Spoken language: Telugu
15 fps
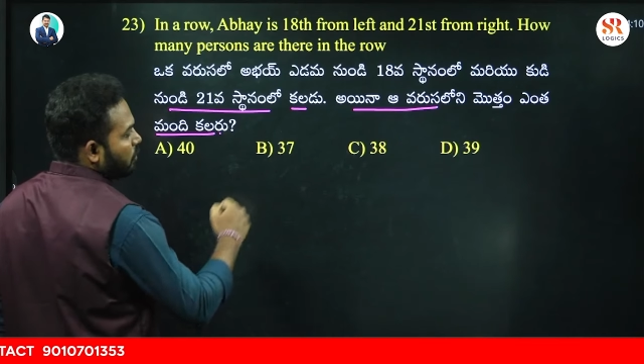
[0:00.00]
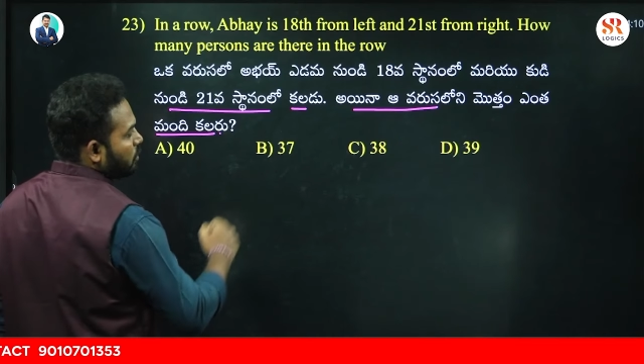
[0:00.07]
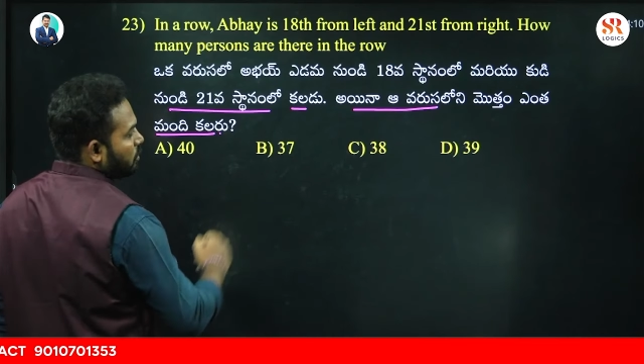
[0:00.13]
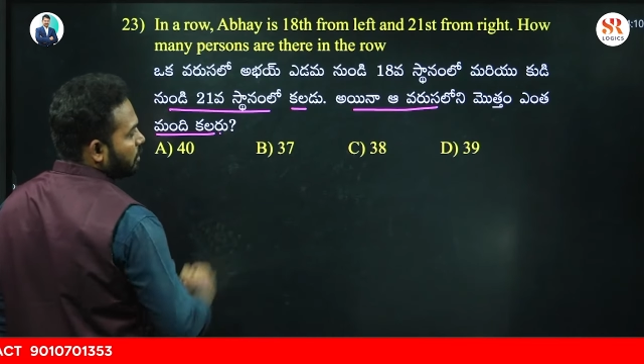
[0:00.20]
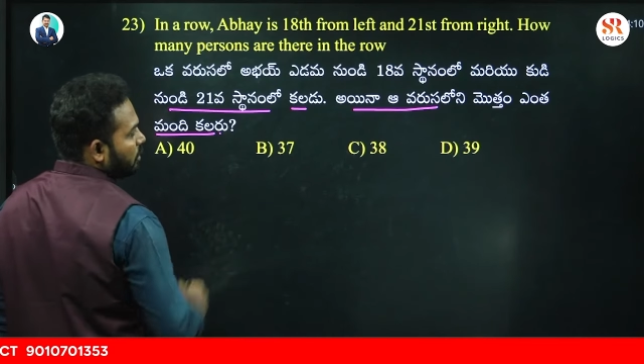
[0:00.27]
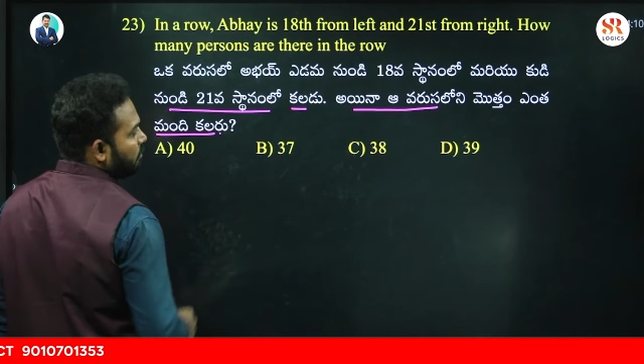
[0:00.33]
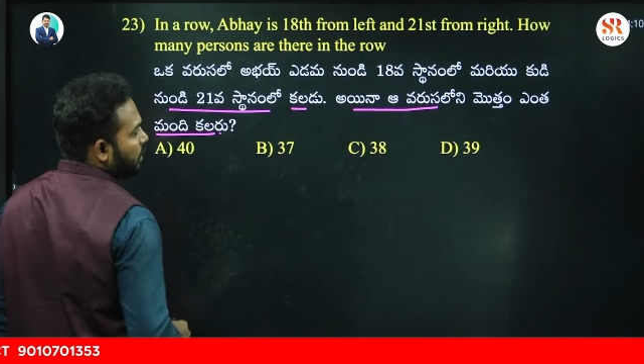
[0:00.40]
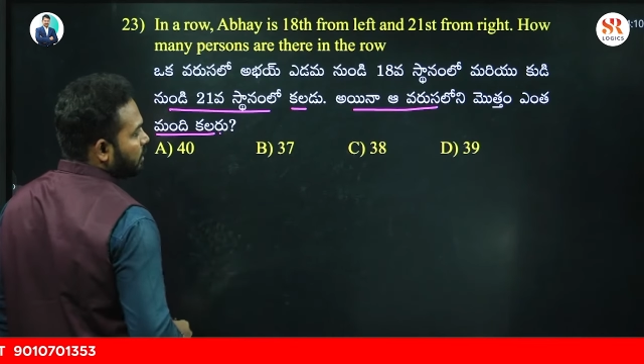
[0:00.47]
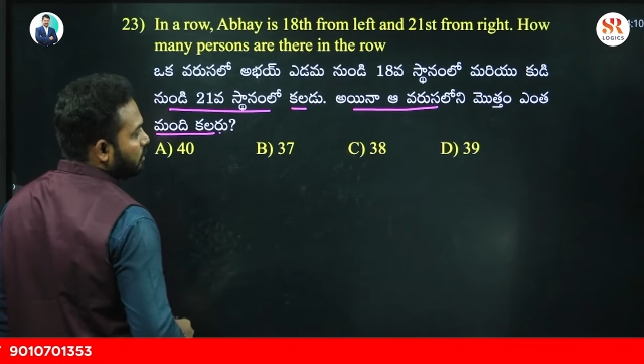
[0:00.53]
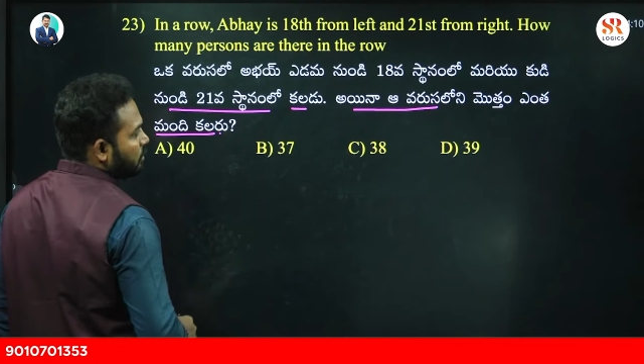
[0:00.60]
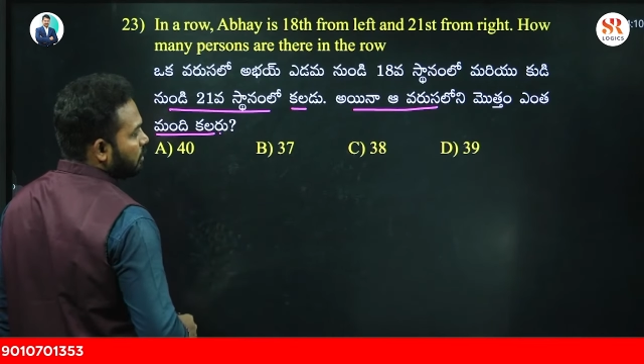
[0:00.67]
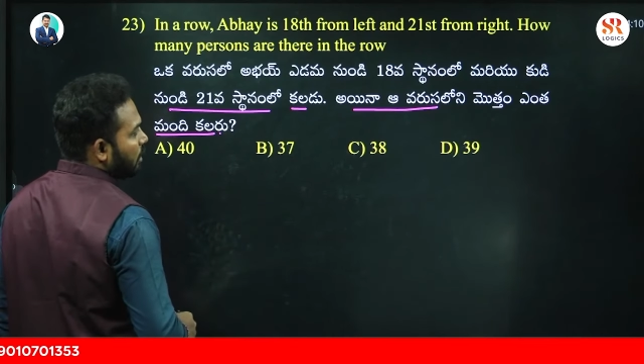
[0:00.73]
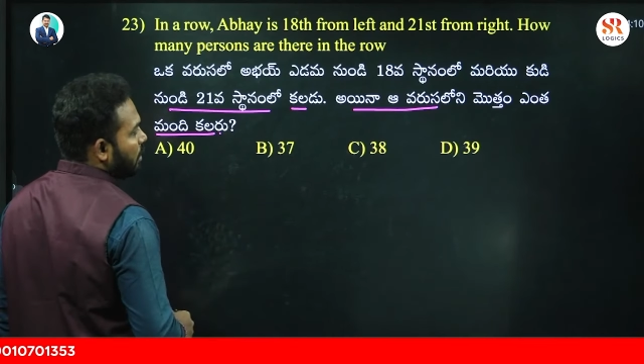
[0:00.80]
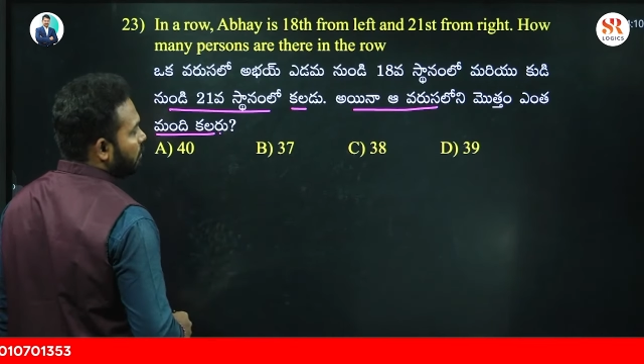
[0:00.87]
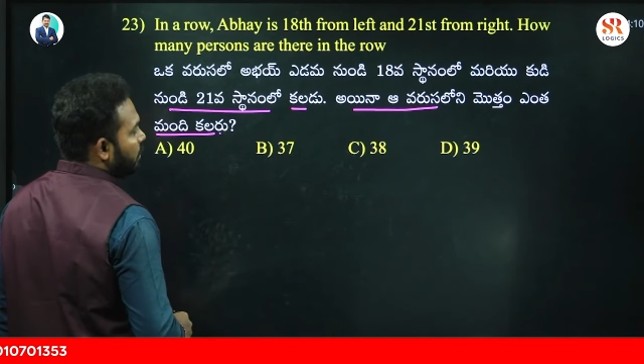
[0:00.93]
మొత్తం
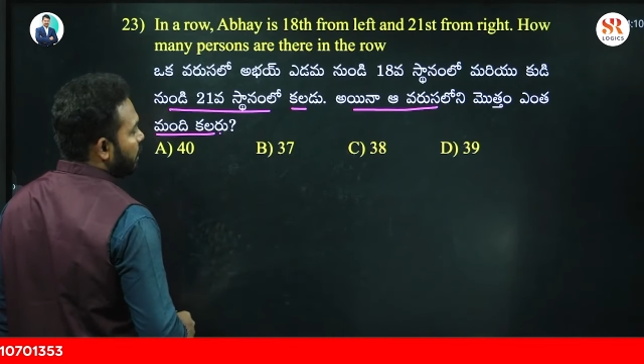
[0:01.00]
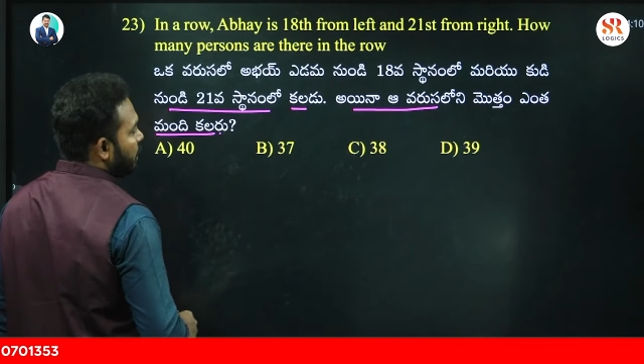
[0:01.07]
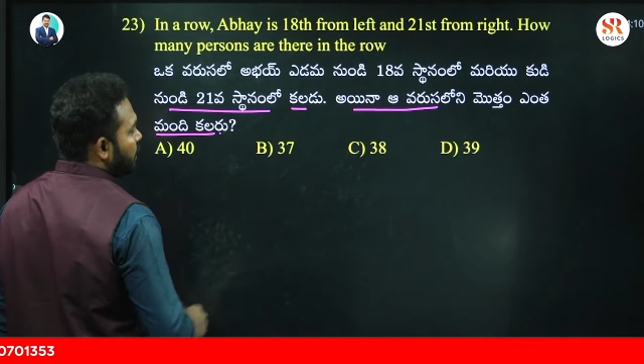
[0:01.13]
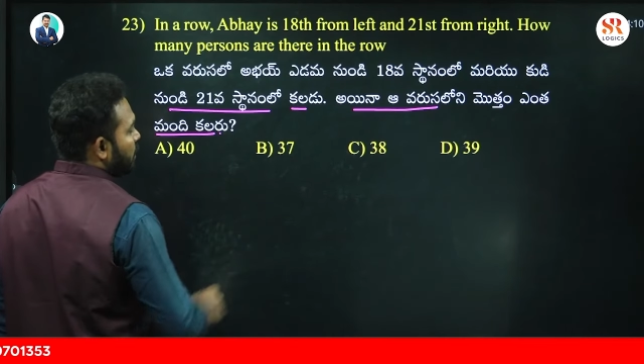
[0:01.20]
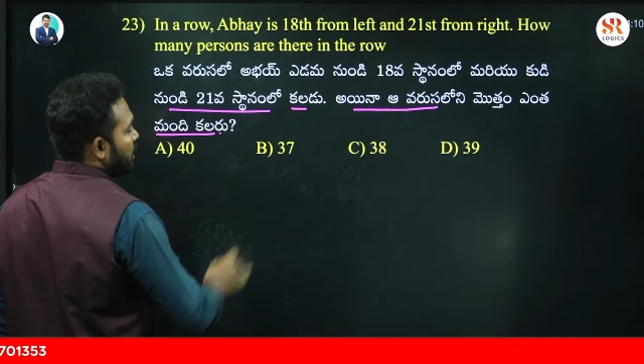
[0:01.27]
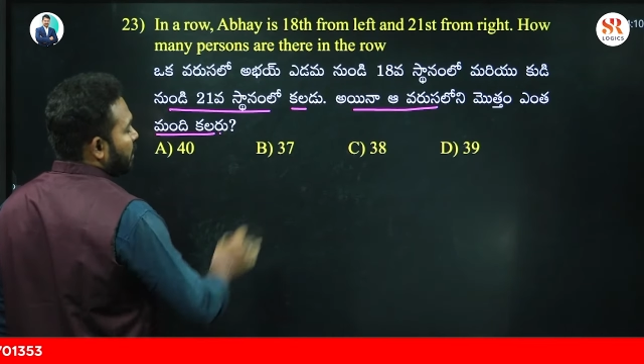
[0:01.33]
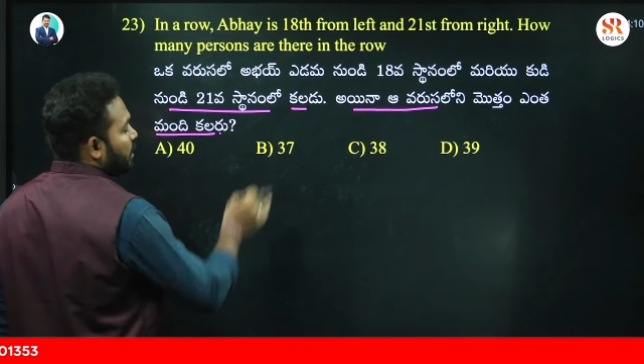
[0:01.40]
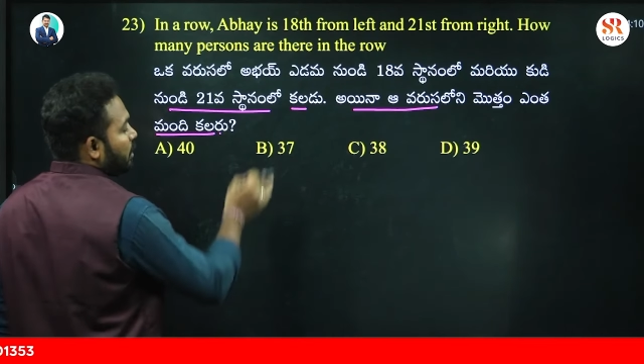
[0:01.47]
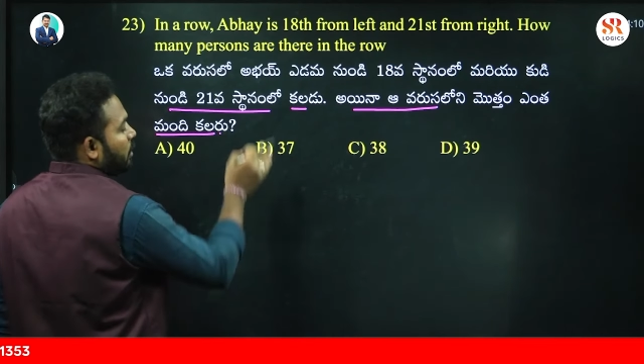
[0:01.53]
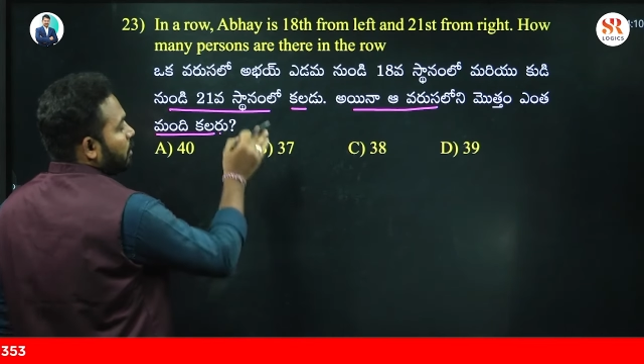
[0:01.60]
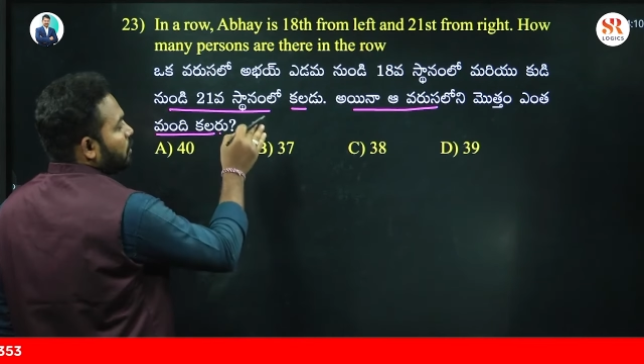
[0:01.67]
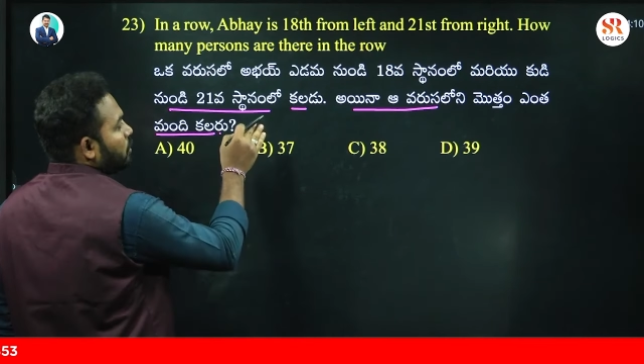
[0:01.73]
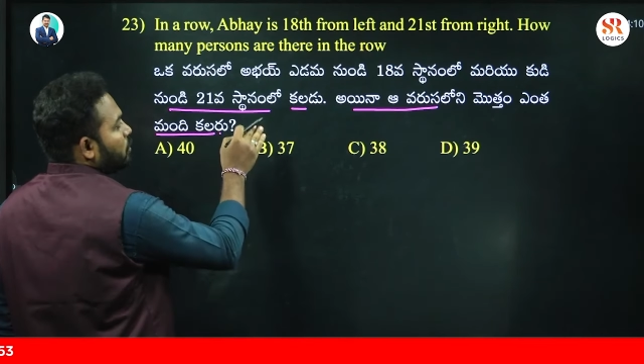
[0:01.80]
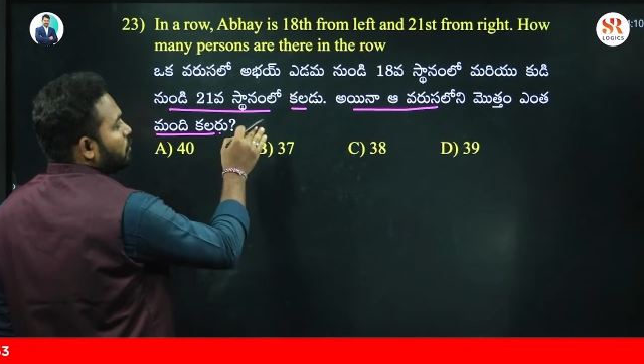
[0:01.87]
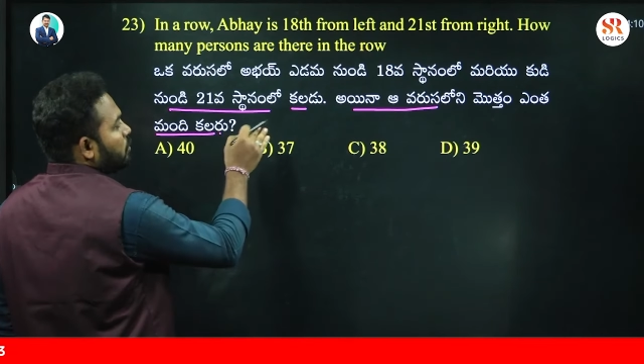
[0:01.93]
వ్యక్తులు కావాలి
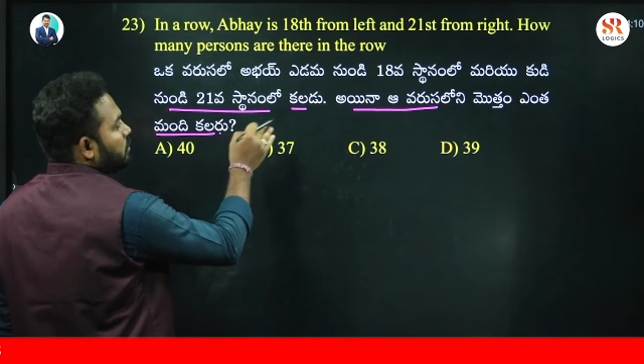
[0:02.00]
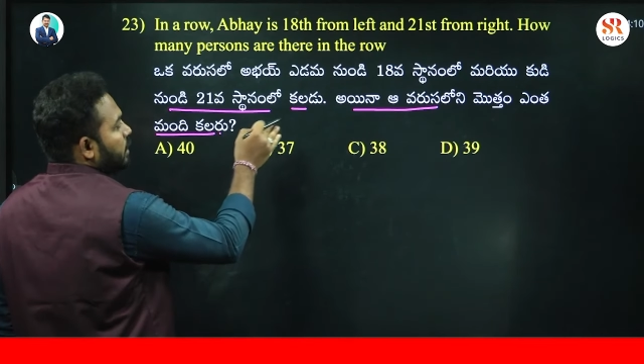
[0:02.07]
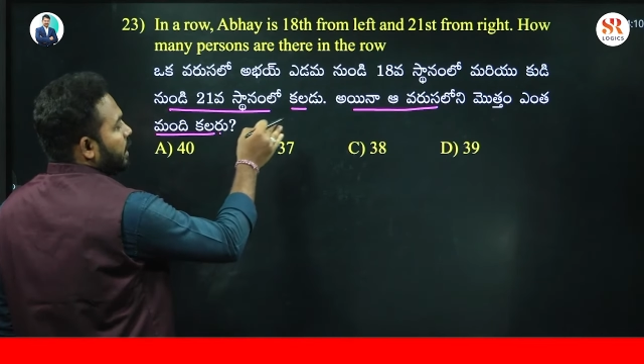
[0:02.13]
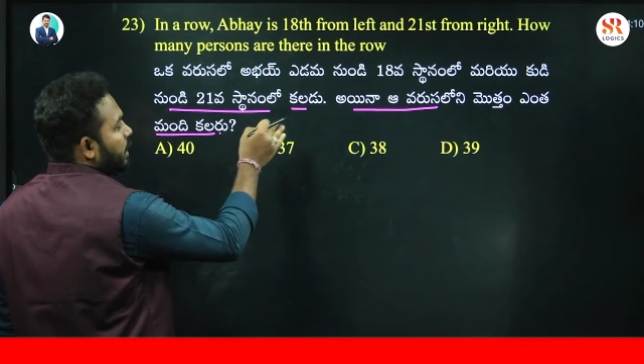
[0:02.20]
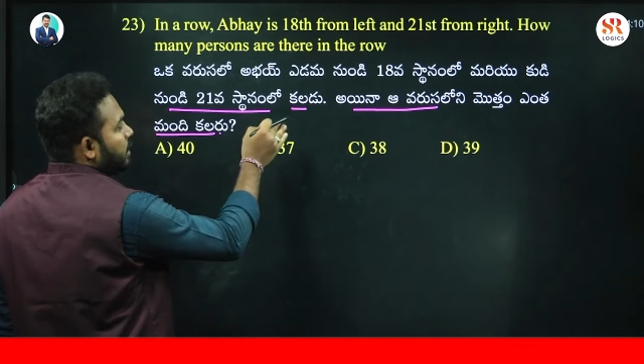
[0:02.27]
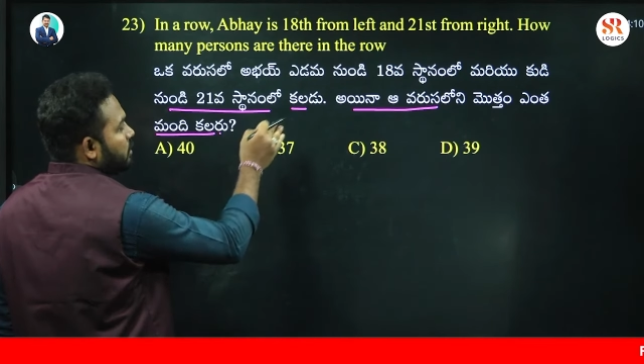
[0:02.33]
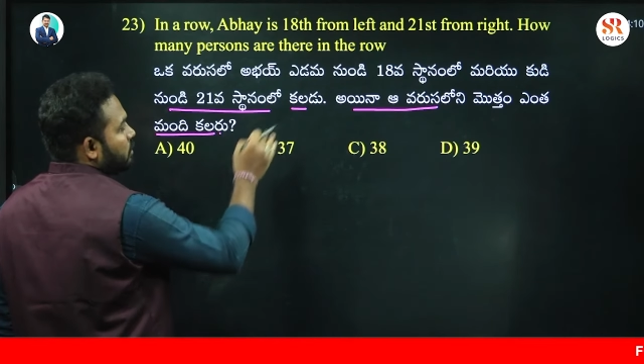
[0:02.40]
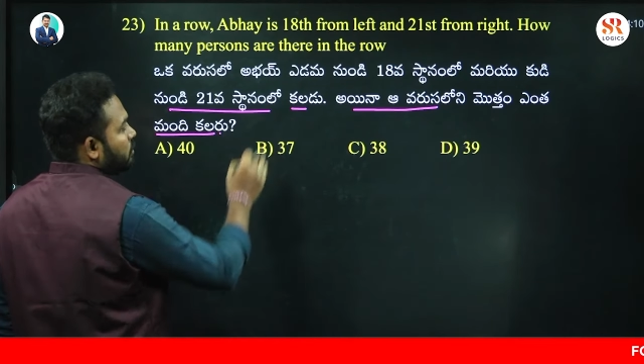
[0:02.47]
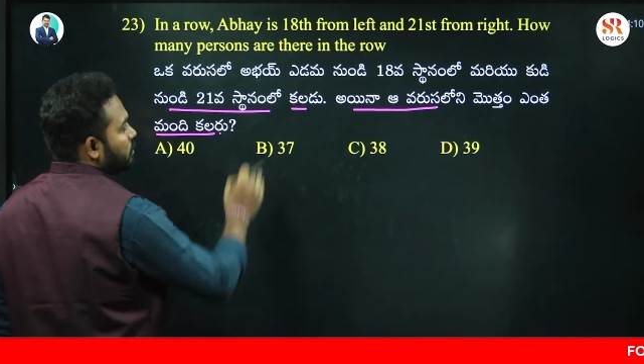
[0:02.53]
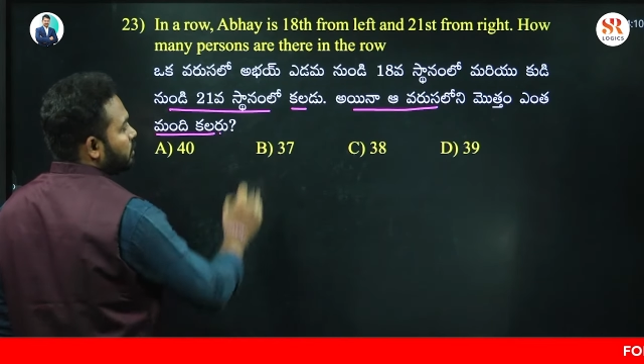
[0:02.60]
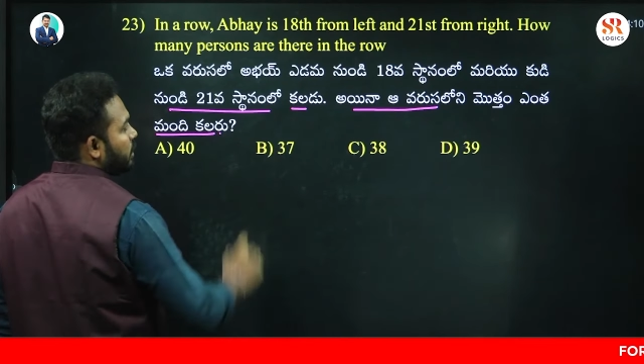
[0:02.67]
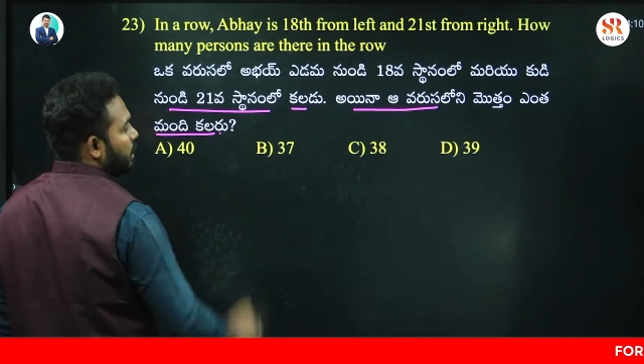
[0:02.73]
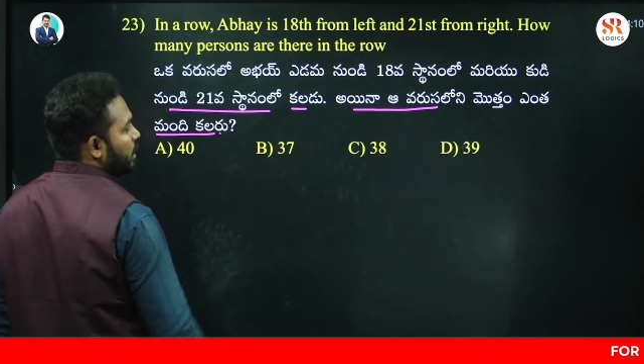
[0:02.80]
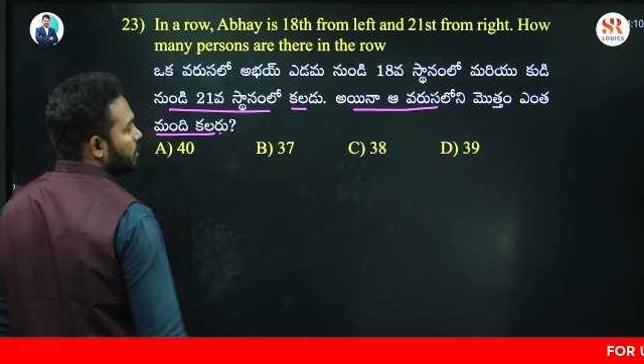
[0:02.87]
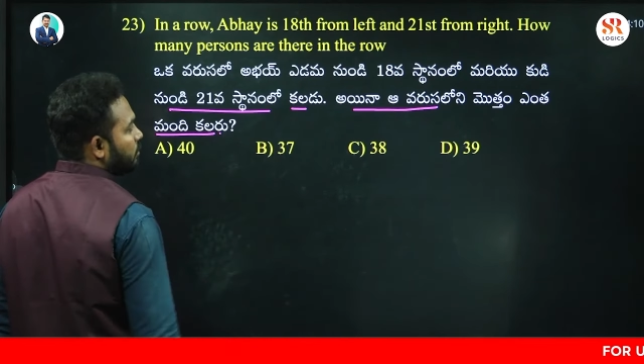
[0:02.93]
టూ సైడ్స్ నుంచి